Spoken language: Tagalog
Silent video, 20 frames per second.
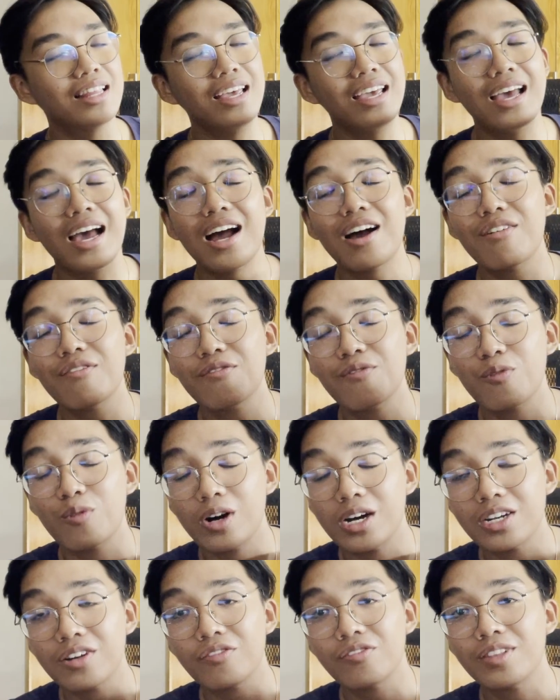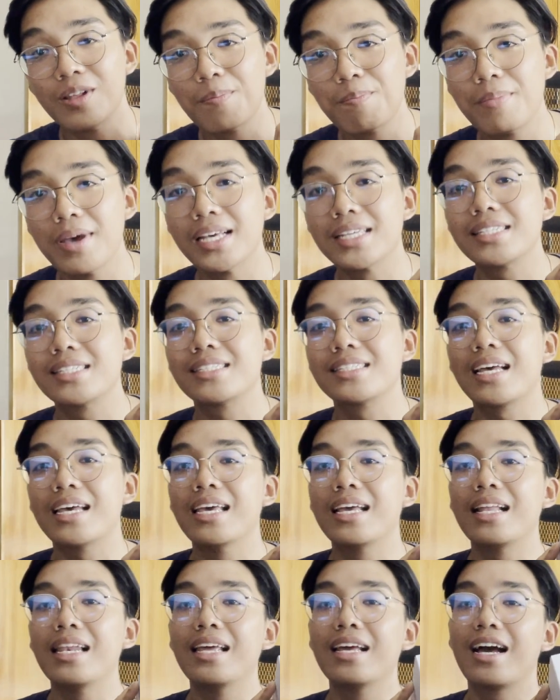they have one of the best
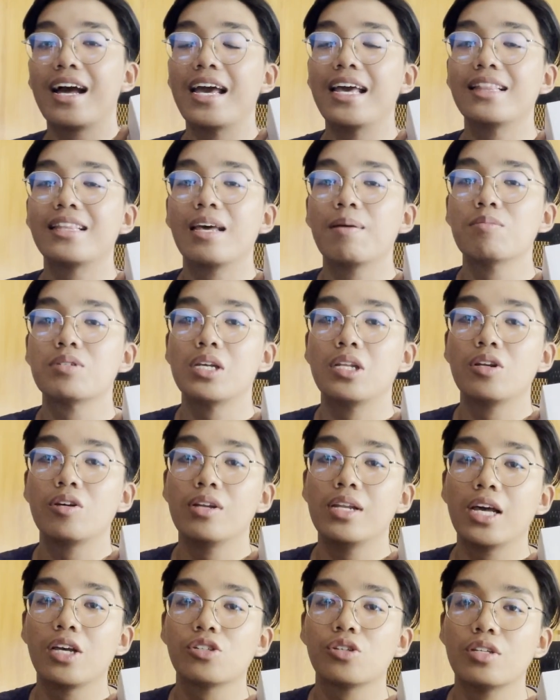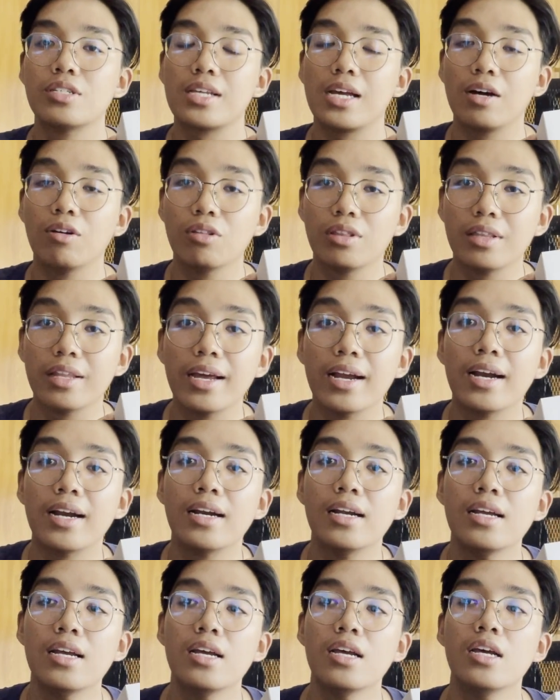cycling items and collections out there.
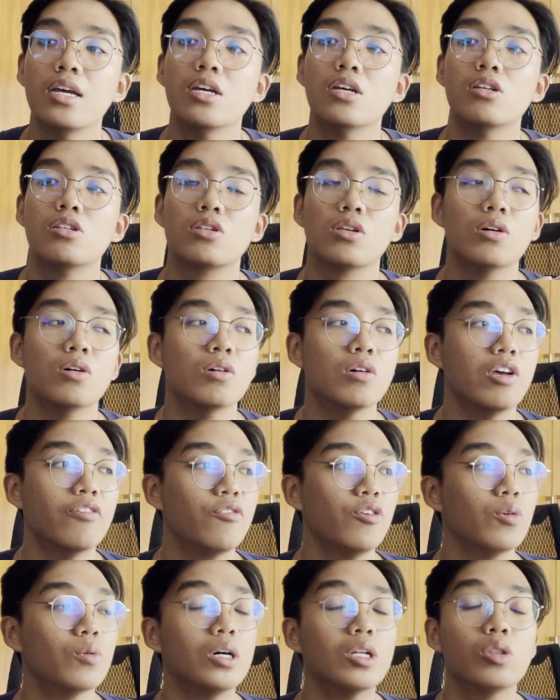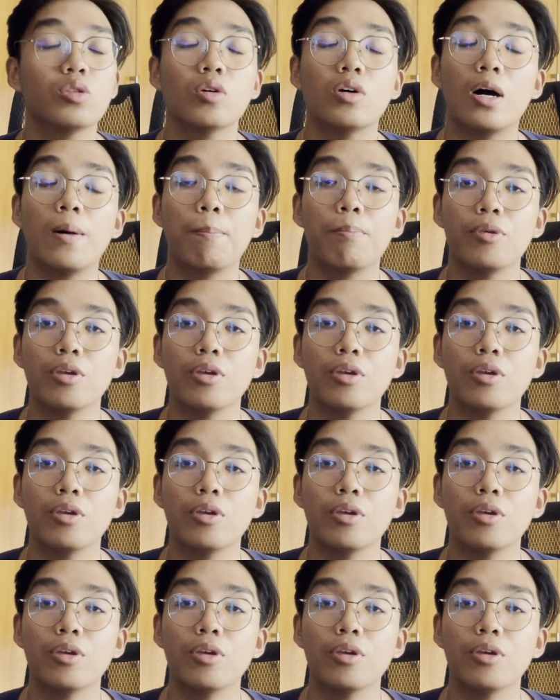So if you want to up